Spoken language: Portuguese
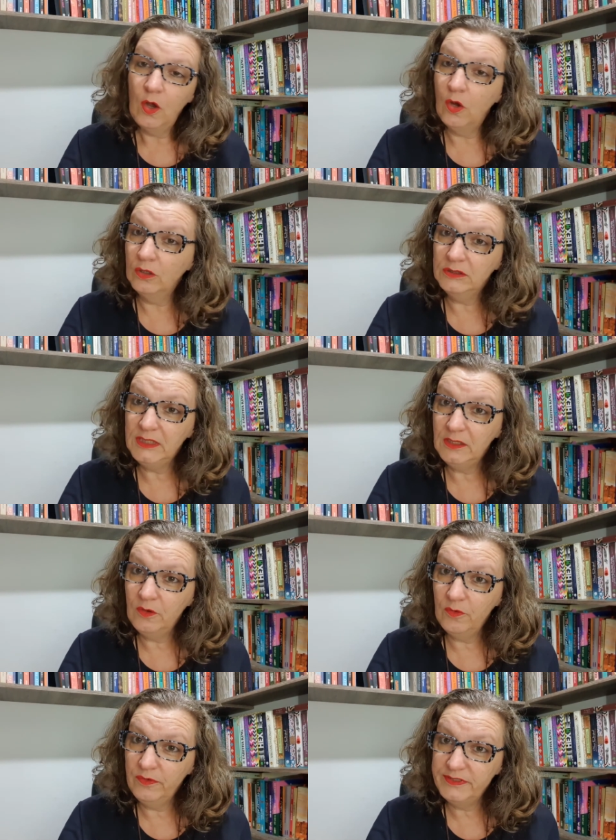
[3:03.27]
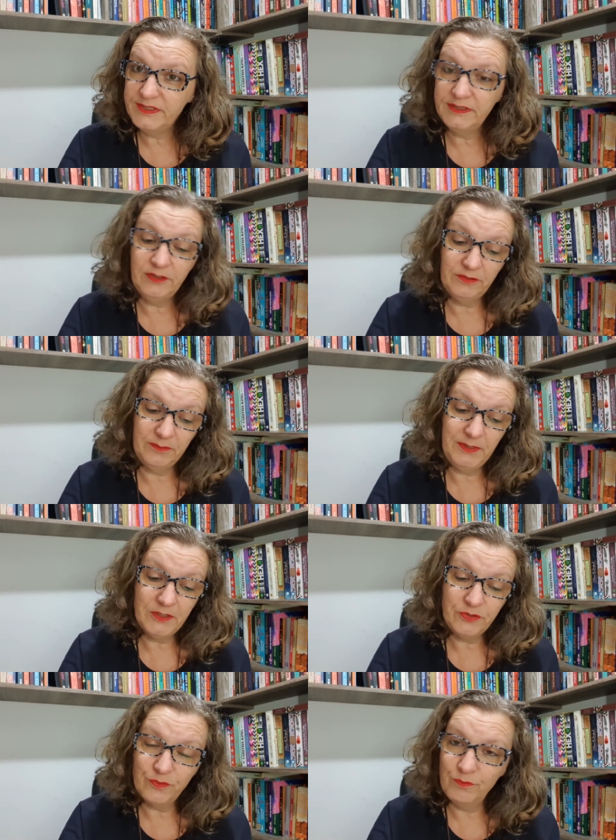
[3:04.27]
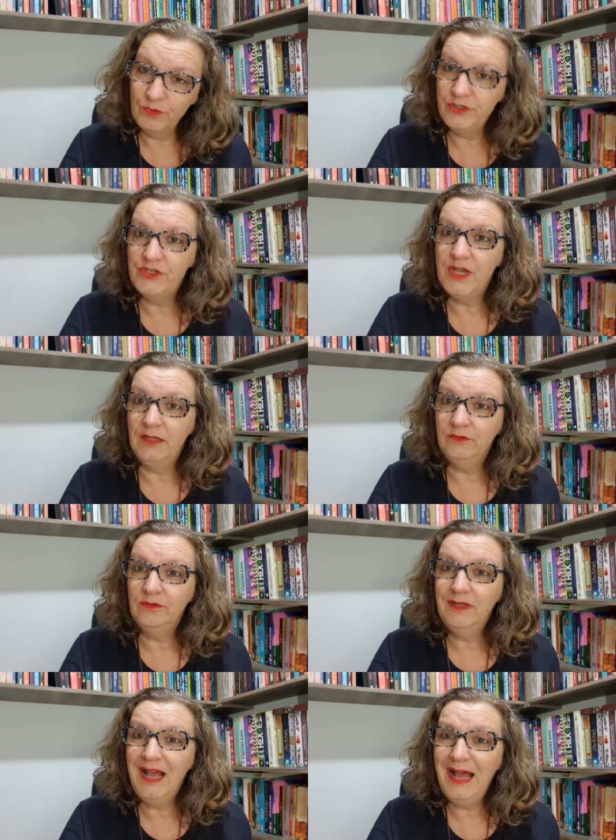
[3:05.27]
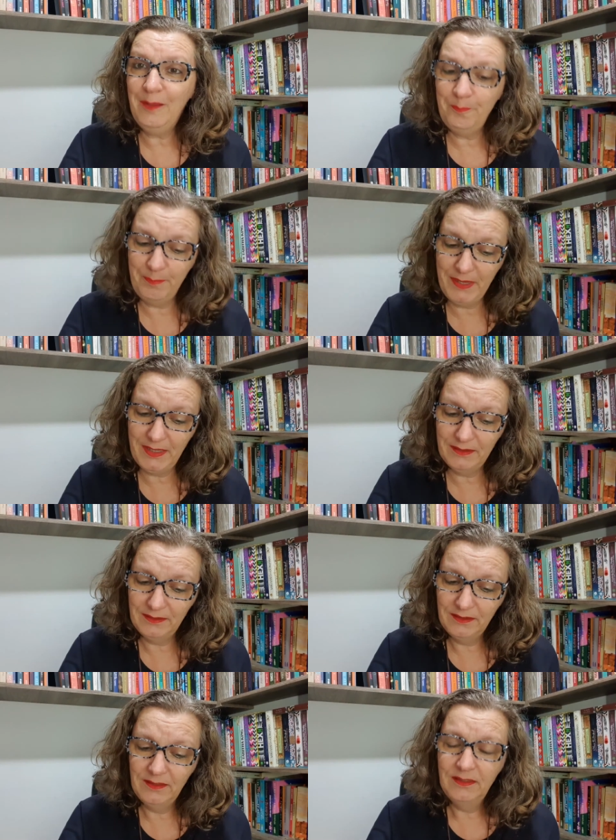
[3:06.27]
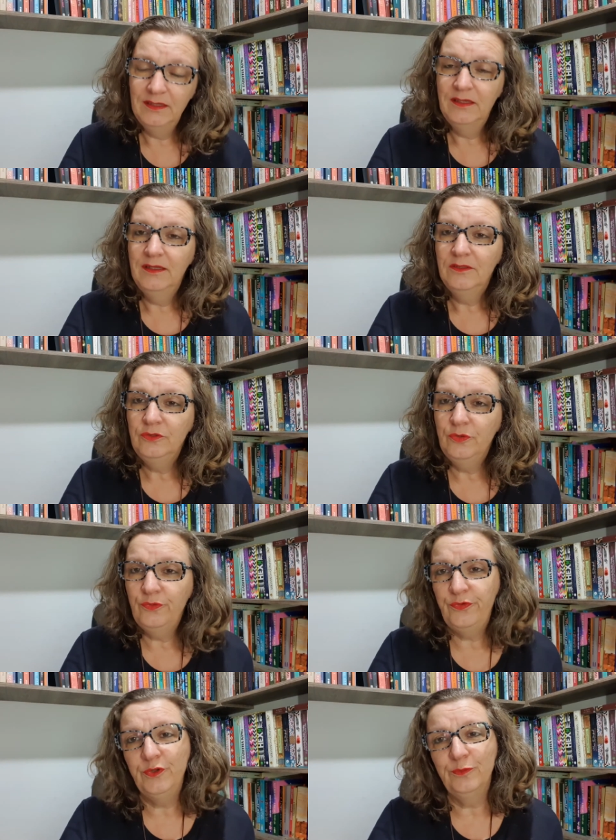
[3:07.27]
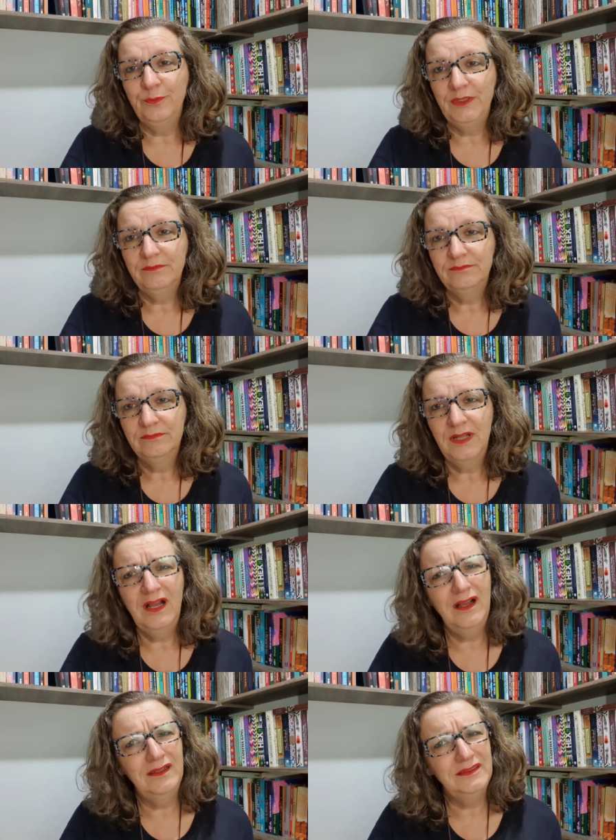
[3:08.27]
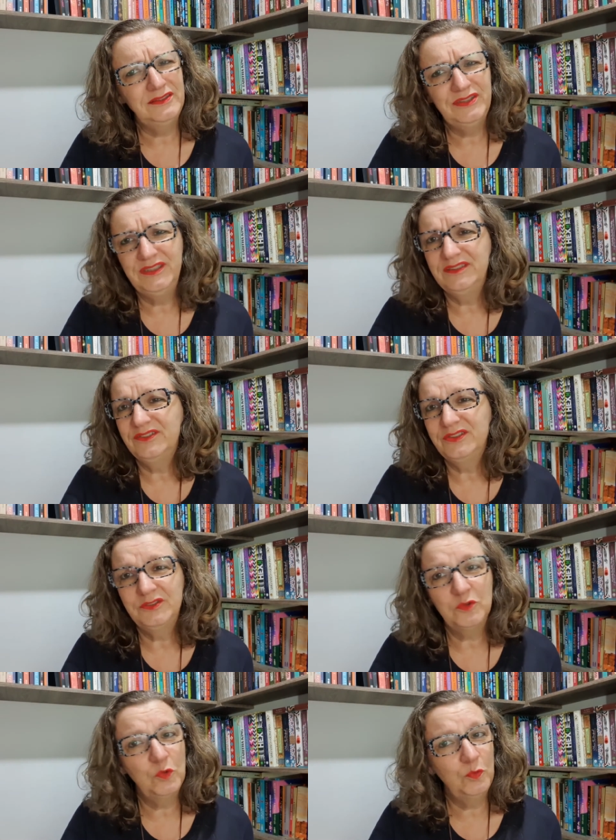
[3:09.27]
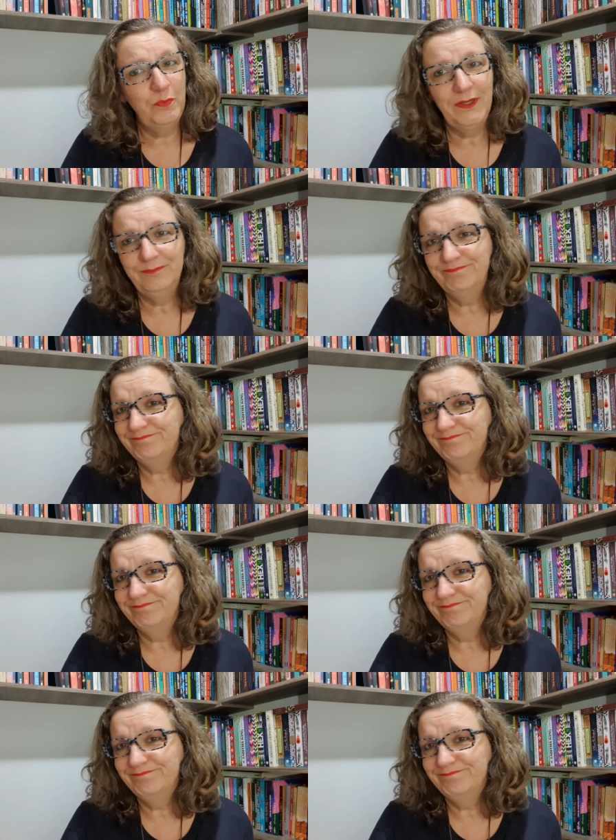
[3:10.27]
Outra coisa que eu também acho muito chato, capa do filme. Ai, gente, desculpa.